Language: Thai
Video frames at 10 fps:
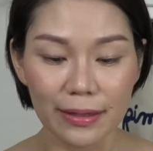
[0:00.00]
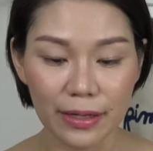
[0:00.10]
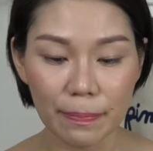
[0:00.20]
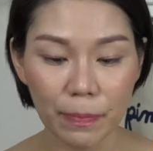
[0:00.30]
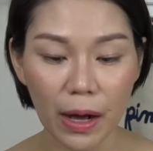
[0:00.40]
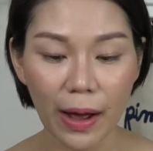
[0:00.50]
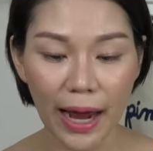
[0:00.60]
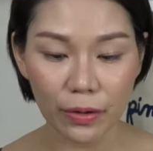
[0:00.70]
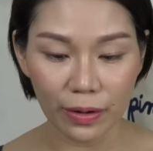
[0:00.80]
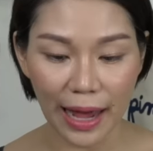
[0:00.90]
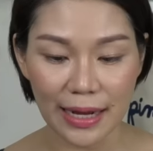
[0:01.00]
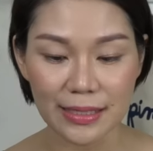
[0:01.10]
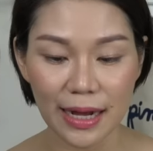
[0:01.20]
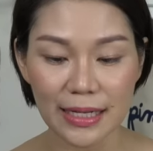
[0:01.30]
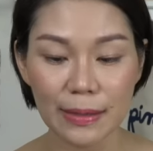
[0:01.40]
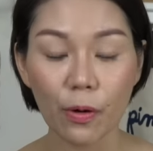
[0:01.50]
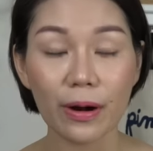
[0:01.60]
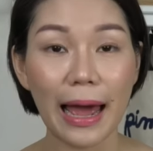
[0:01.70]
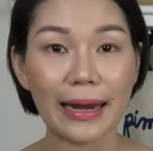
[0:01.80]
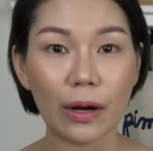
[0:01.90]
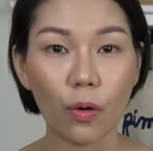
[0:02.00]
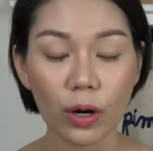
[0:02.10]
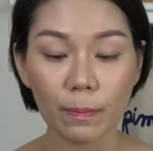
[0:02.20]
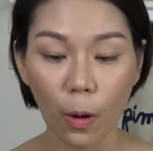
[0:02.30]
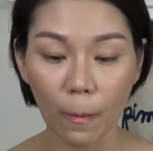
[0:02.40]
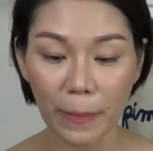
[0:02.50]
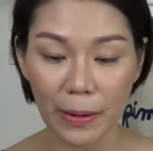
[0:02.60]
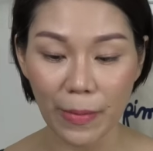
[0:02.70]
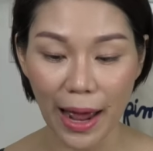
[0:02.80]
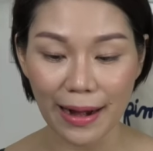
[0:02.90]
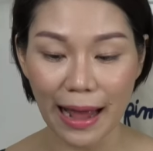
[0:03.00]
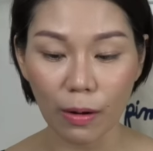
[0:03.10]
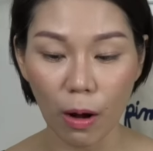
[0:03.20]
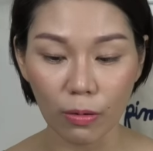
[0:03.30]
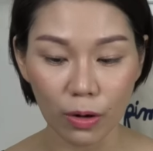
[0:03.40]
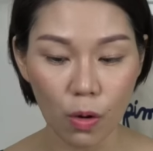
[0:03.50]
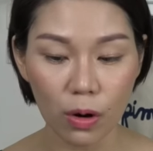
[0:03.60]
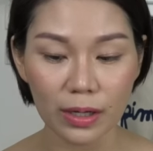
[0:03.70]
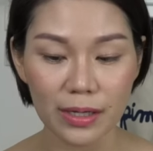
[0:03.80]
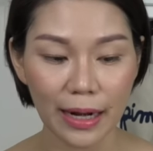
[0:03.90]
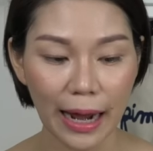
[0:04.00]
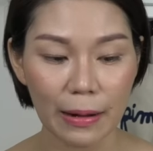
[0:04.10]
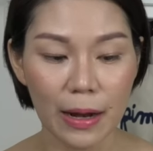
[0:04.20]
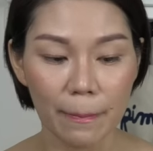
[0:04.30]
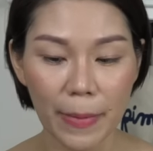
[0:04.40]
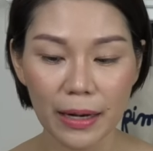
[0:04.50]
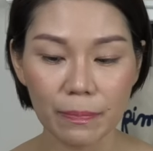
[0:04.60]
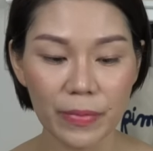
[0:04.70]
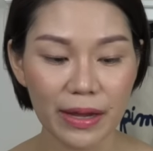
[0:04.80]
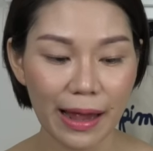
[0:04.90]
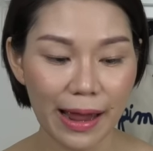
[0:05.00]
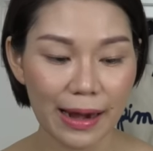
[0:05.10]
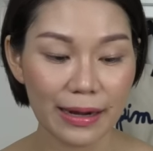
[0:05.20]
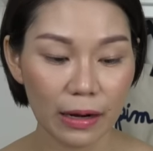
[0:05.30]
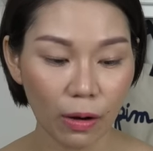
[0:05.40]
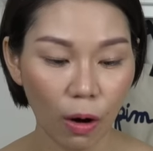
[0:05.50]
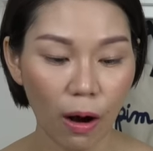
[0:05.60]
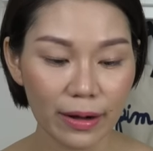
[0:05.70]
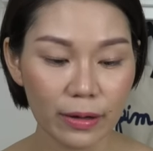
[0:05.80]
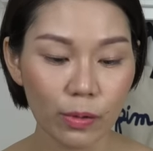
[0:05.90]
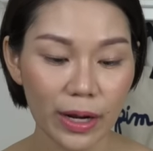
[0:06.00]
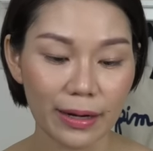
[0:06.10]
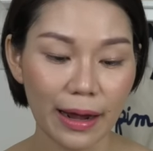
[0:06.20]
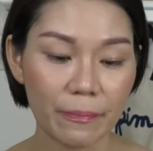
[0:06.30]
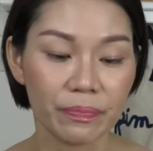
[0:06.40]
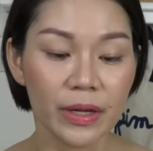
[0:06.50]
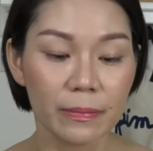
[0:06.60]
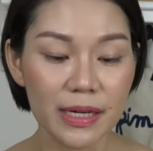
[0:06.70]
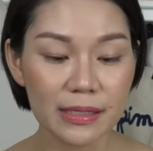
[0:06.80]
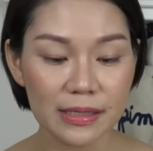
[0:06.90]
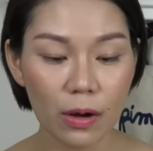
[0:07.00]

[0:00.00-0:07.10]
Triple Hydrolyse นะคะที่โพลาเนี่ยค้นพบเป็นแบรนด์แรกของโลกเลยนะคะเป็น BACore Liquid นะคะเพื่